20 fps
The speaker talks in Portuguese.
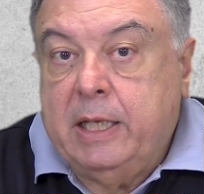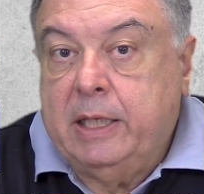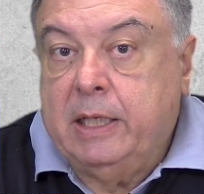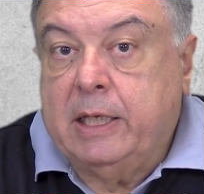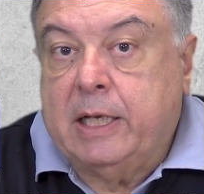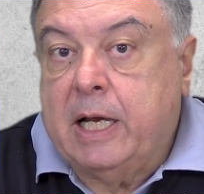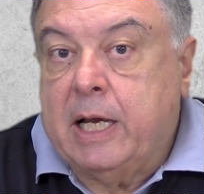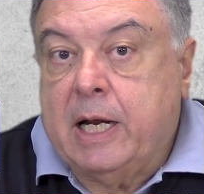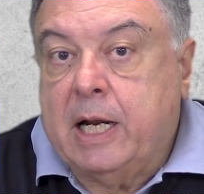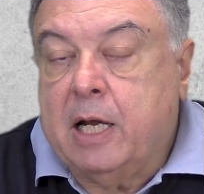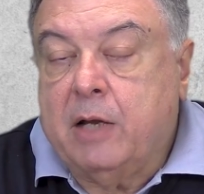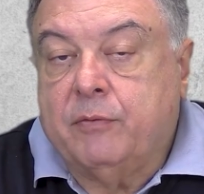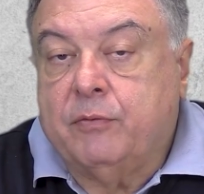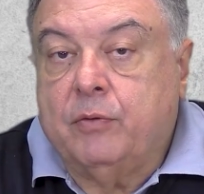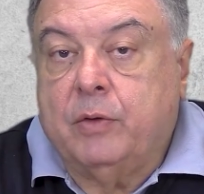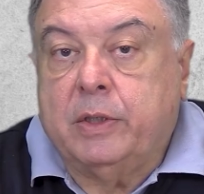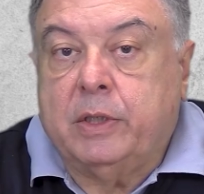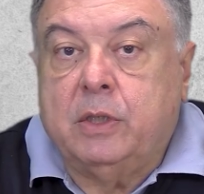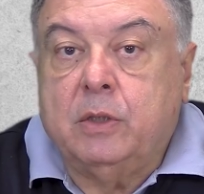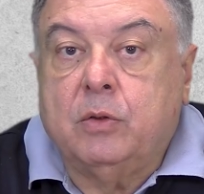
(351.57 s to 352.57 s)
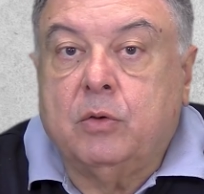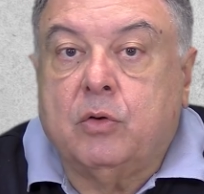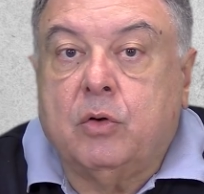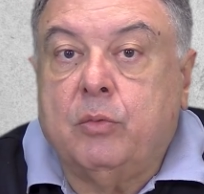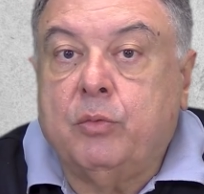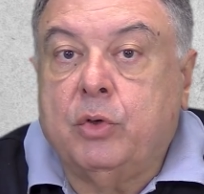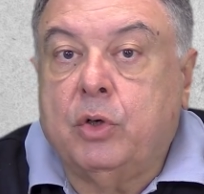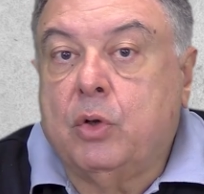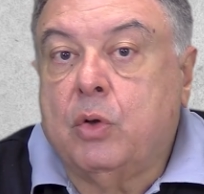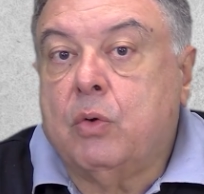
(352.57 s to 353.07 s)
encaravam aquilo
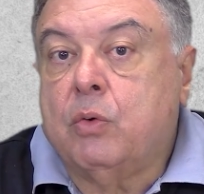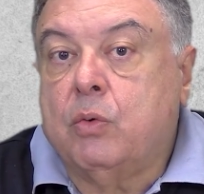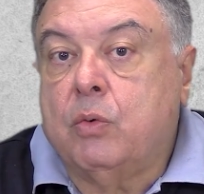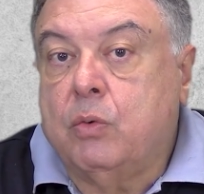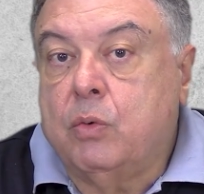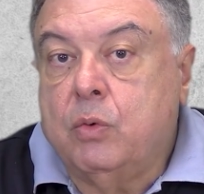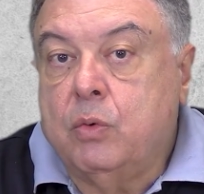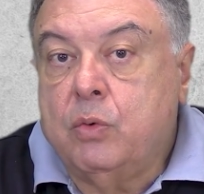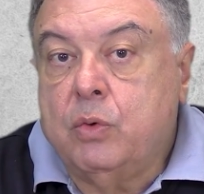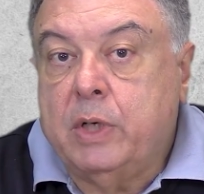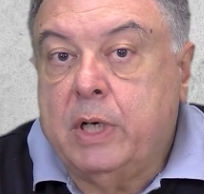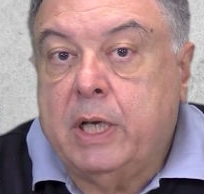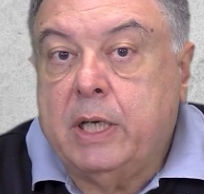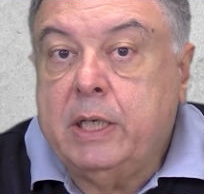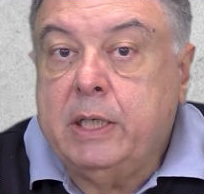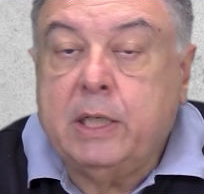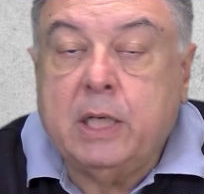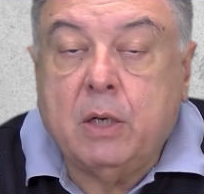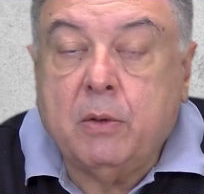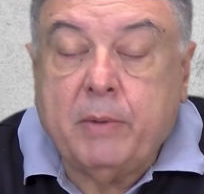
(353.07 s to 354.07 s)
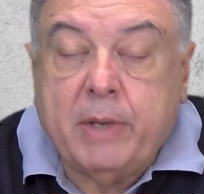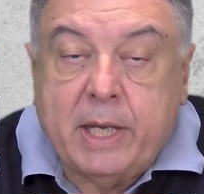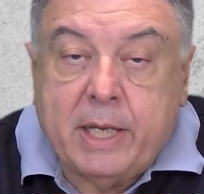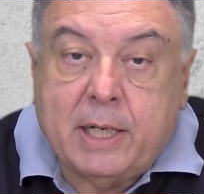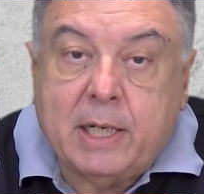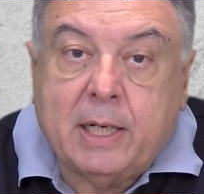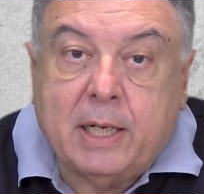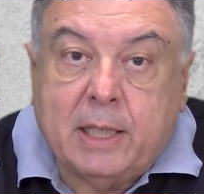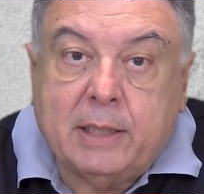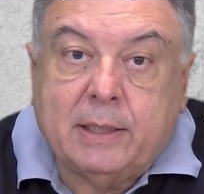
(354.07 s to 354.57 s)
como loucura e não
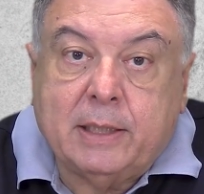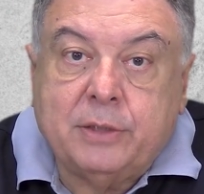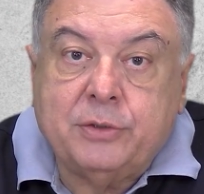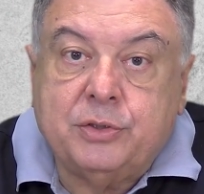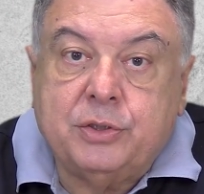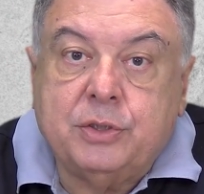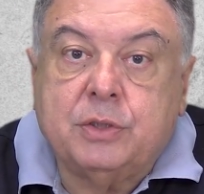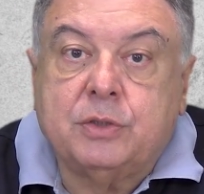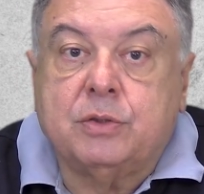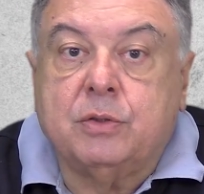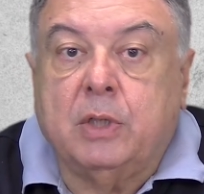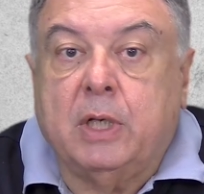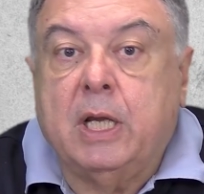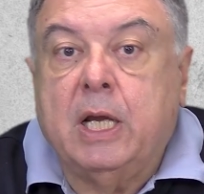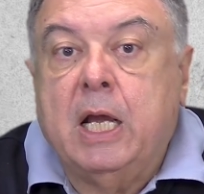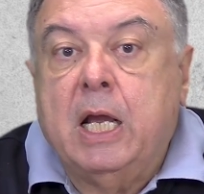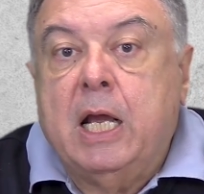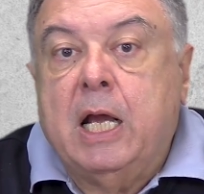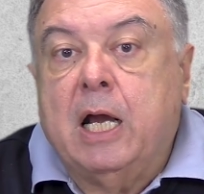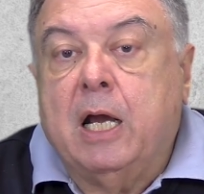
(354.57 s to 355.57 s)
era nada disso, né?